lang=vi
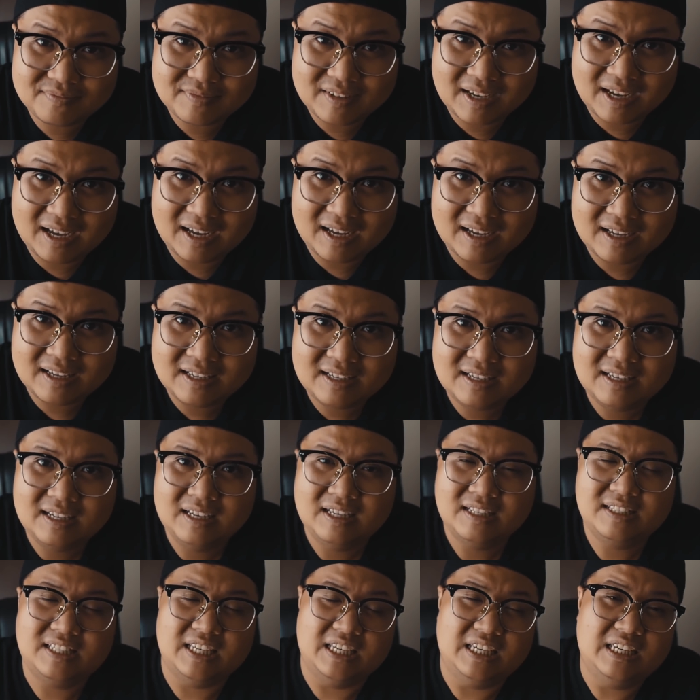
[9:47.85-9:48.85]
à
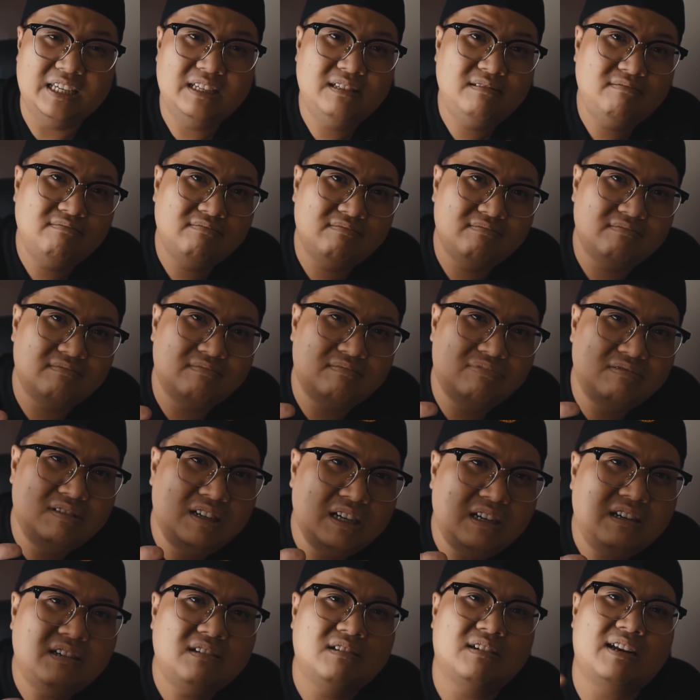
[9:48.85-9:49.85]
chỉ
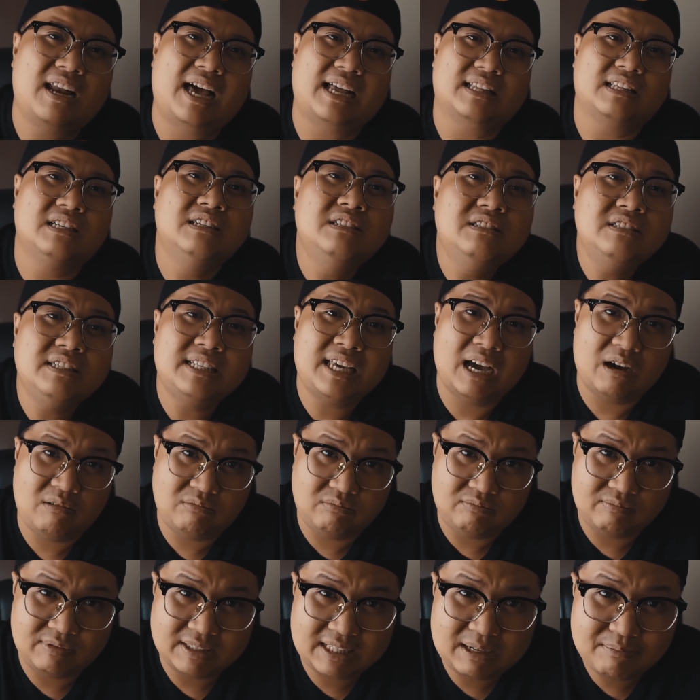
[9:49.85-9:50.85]
rất là thương
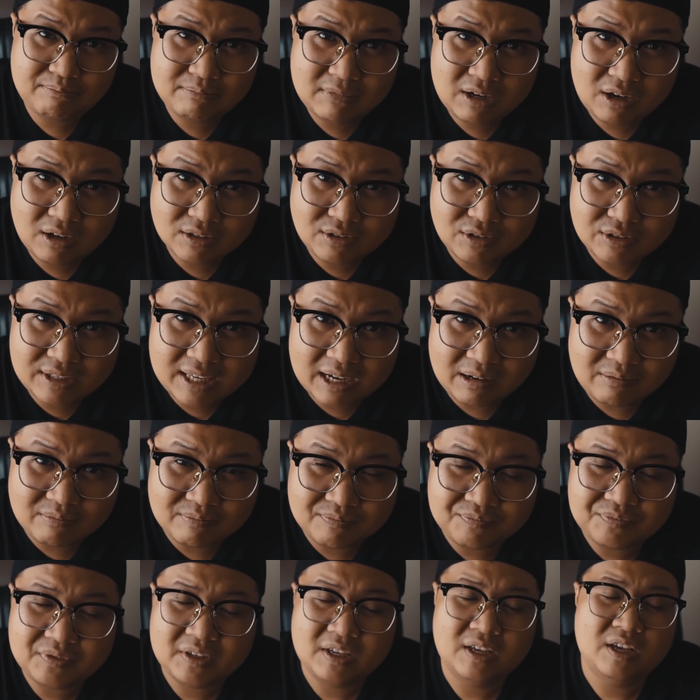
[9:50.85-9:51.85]
chồng chăm lo cho chồng